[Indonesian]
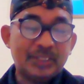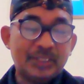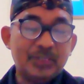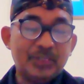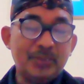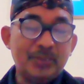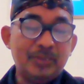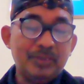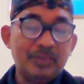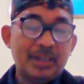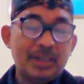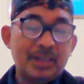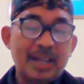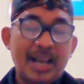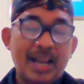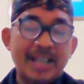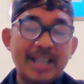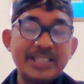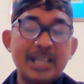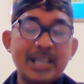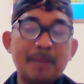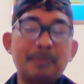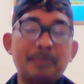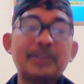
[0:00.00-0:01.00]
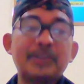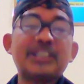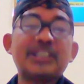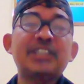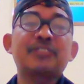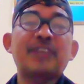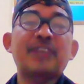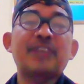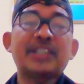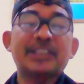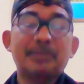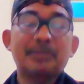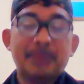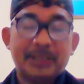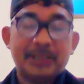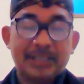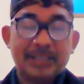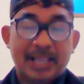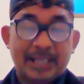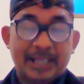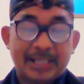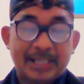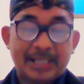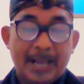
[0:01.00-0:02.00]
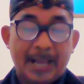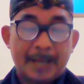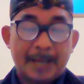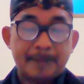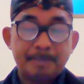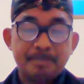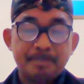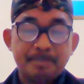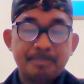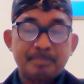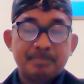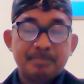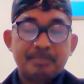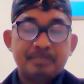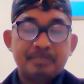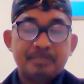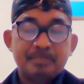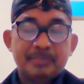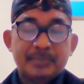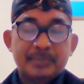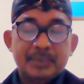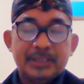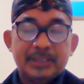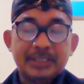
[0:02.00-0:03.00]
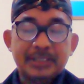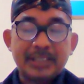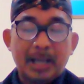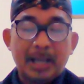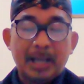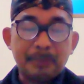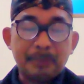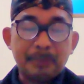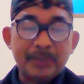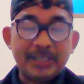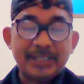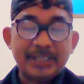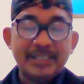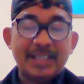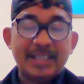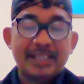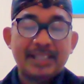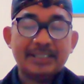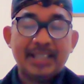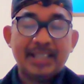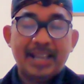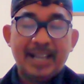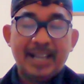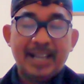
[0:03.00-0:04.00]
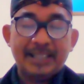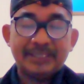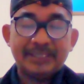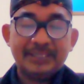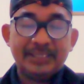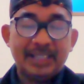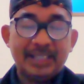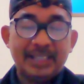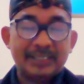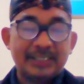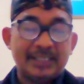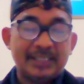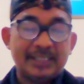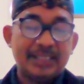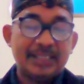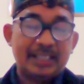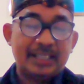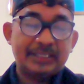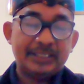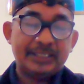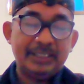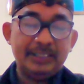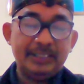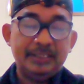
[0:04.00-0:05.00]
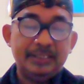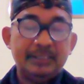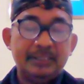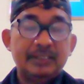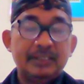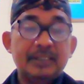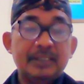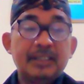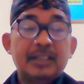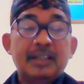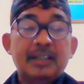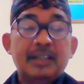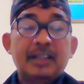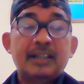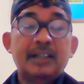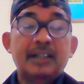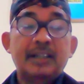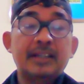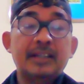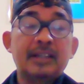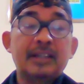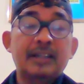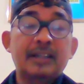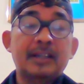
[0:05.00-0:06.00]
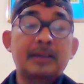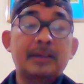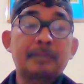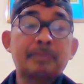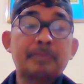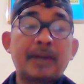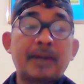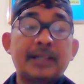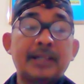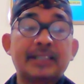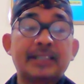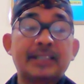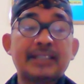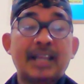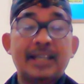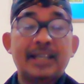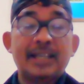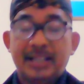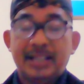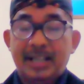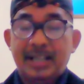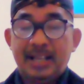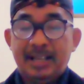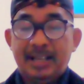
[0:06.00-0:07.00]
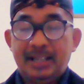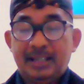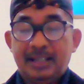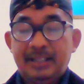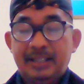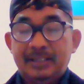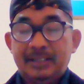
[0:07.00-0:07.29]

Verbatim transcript: itu hanya bersifat sementara tetapi kenyataan yang terjadi eh, pada tanggal